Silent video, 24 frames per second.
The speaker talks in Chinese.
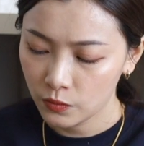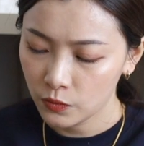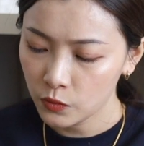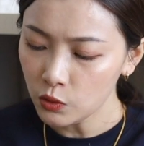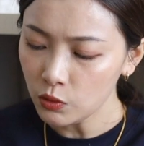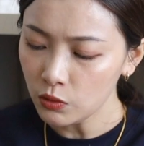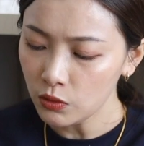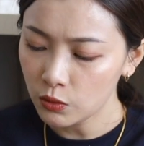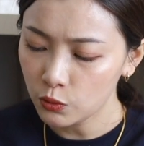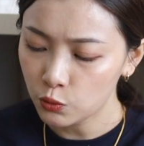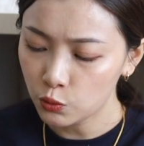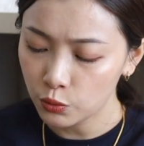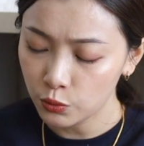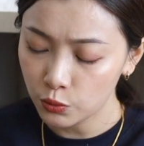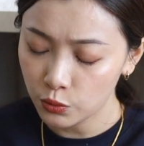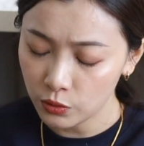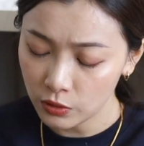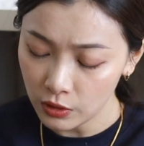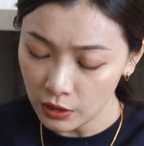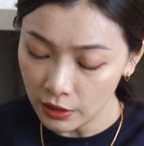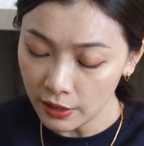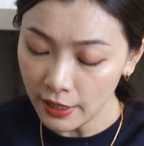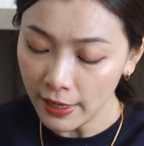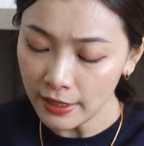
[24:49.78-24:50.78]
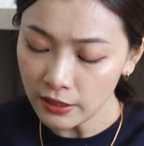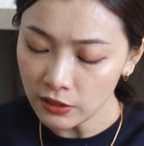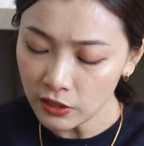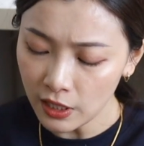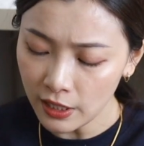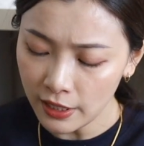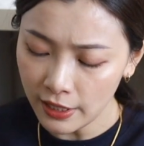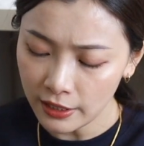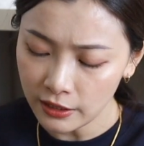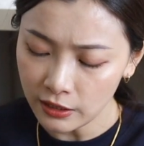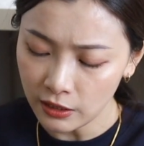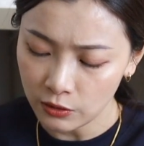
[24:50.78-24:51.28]
就以以开
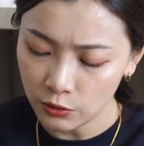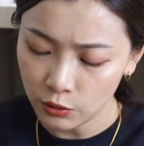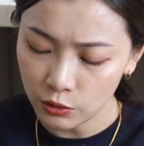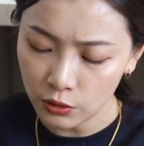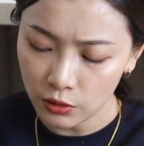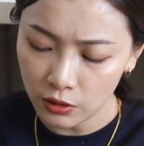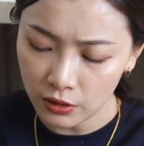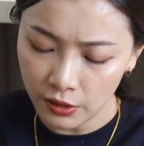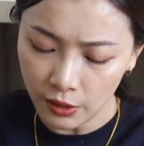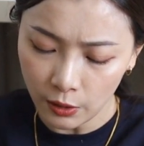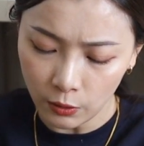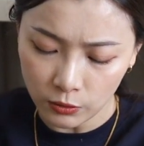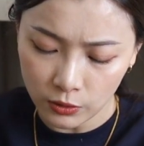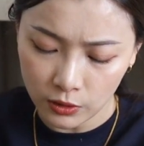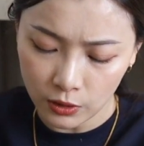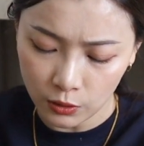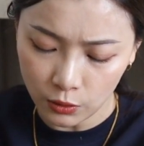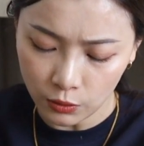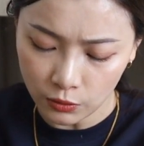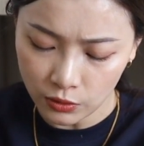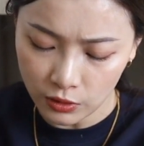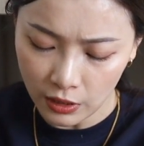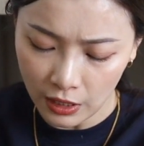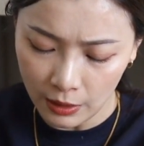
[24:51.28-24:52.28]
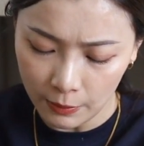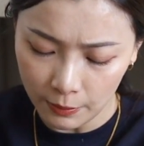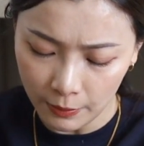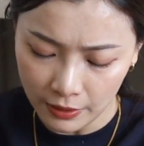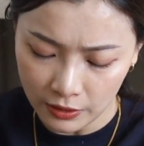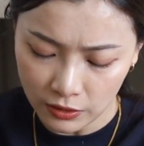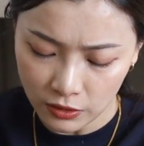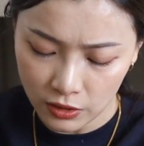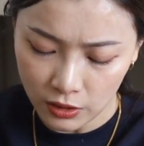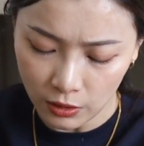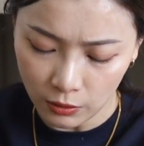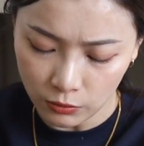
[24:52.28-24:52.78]
价来讲，这个调色都是还
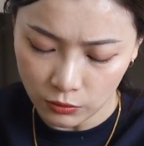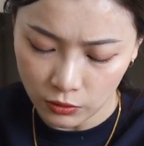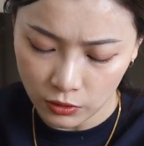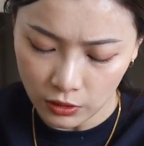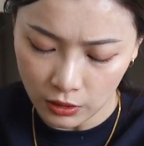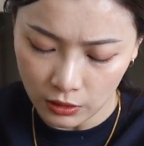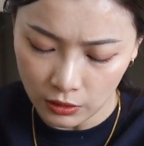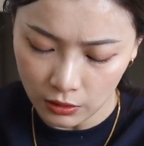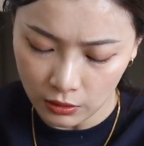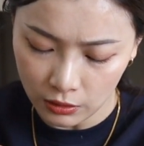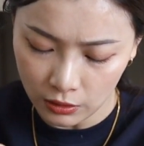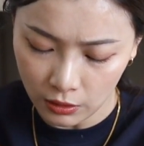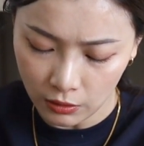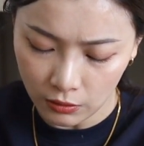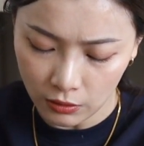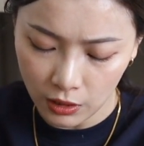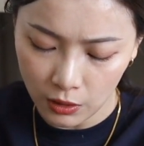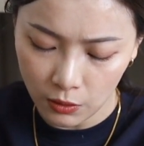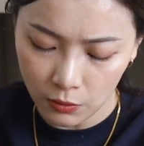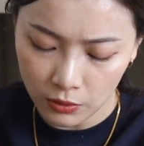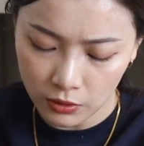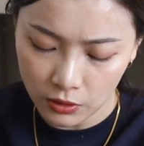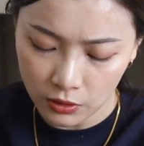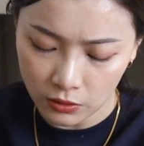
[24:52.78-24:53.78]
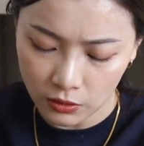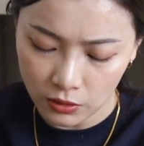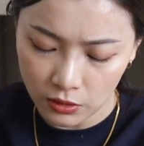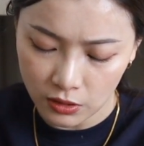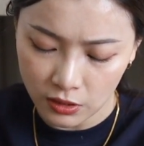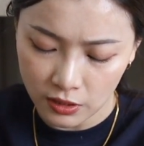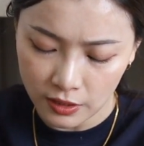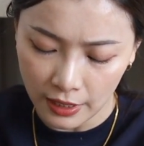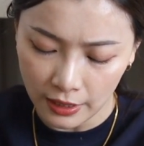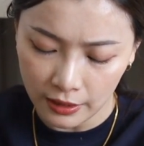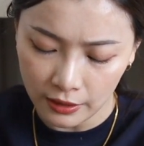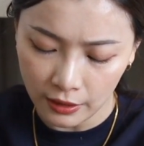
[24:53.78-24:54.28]
蛮少见的。然后另外这个是
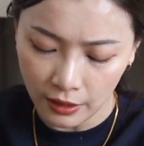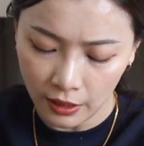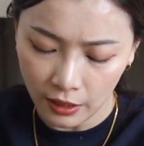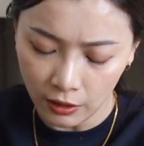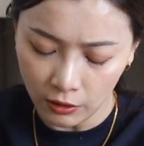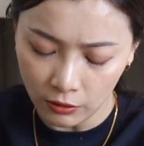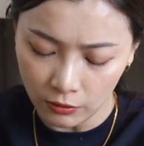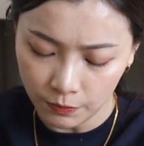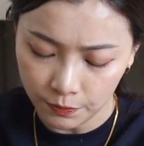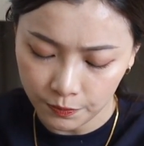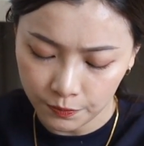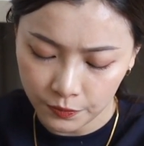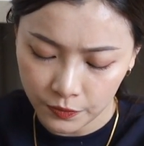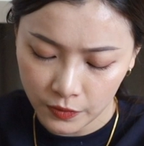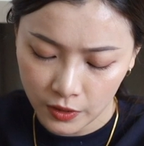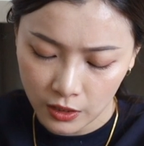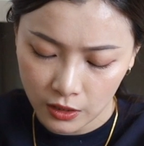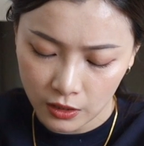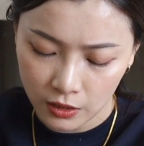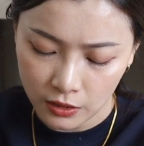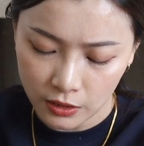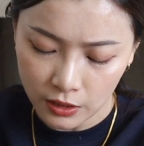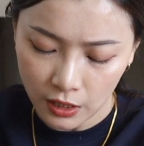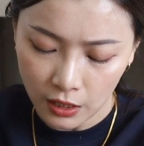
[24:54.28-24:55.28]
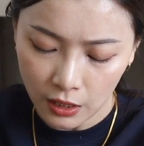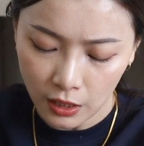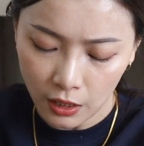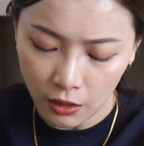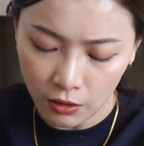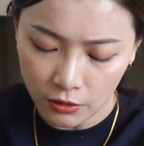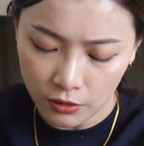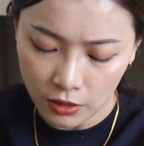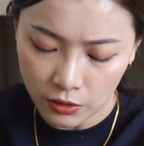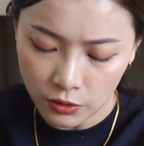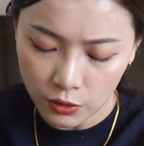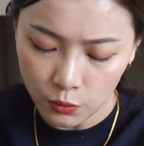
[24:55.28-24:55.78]
三号。三号
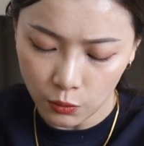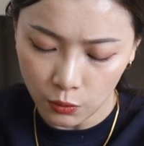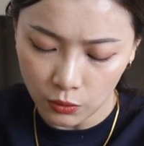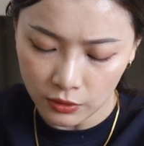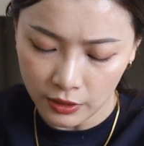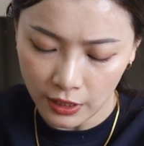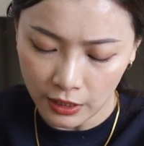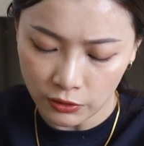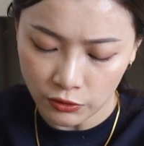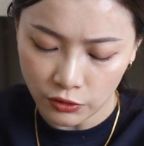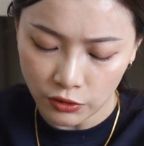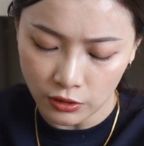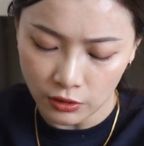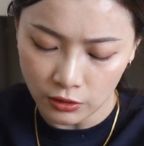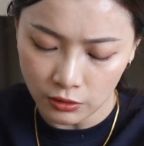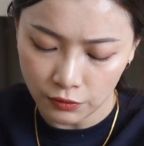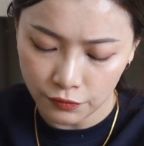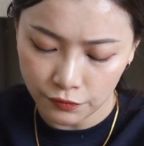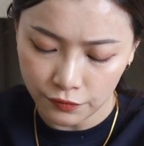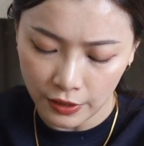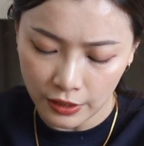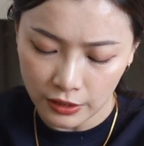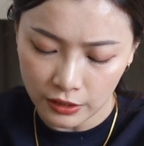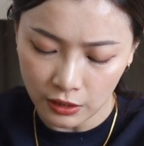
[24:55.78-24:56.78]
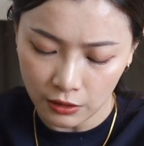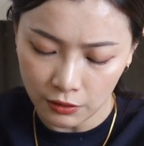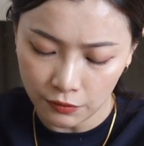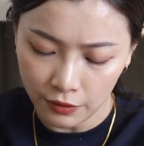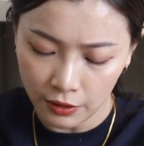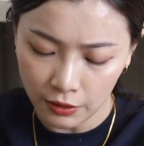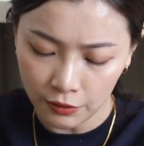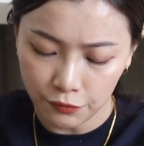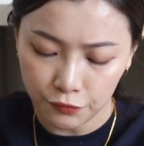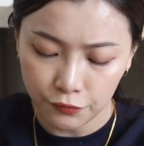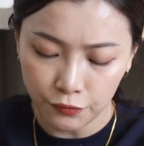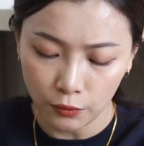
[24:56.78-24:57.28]
好像是我当时非常
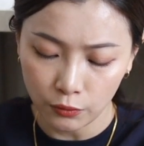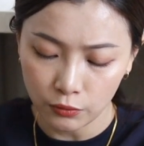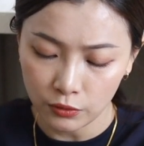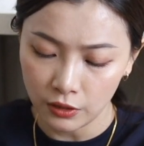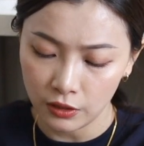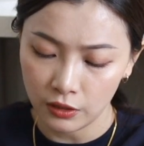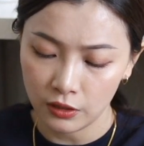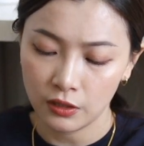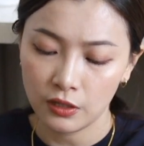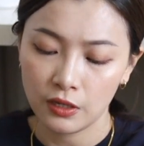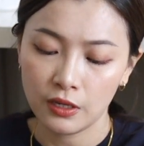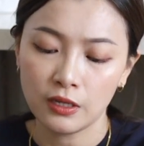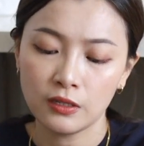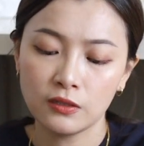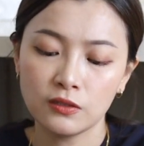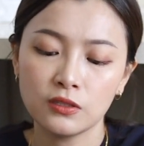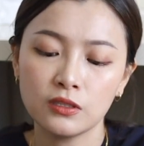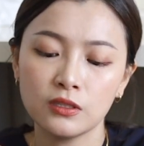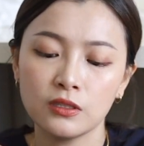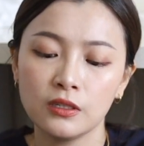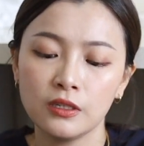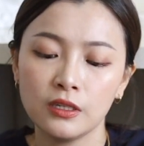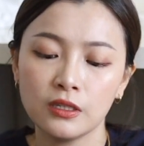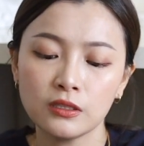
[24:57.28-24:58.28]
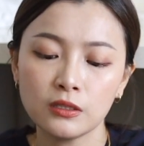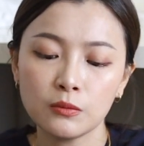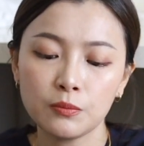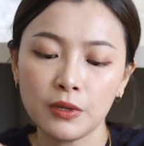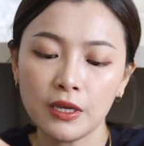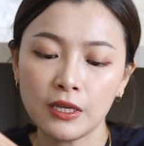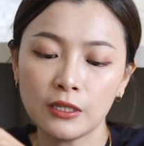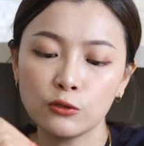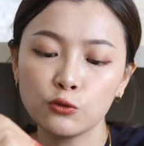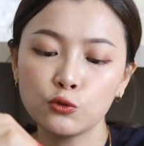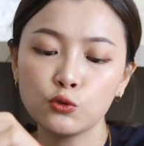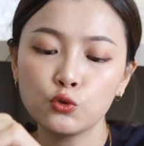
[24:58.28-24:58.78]
非常疯的一个颜色，一样是
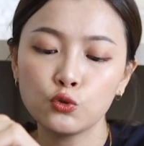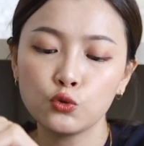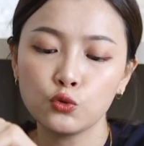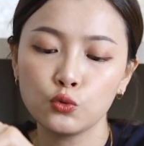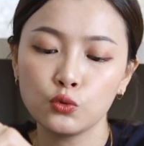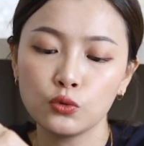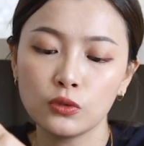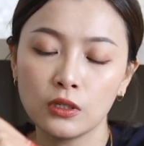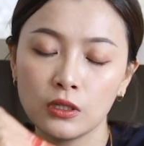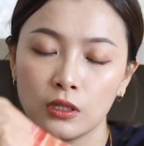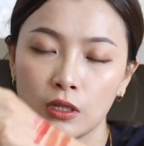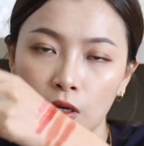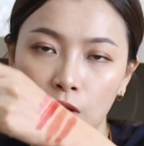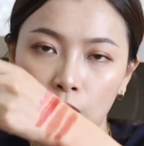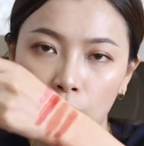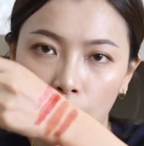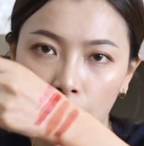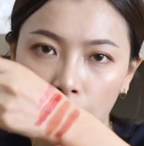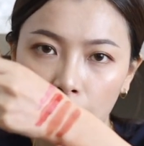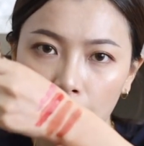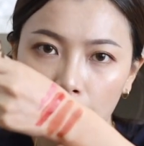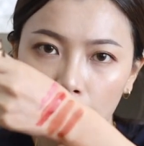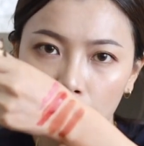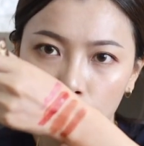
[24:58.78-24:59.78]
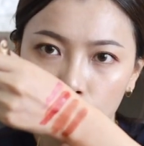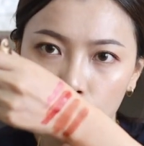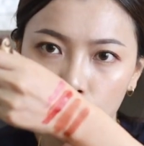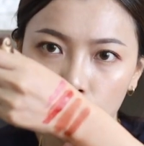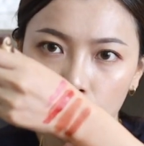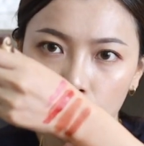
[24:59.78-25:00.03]
偏橘的那种烤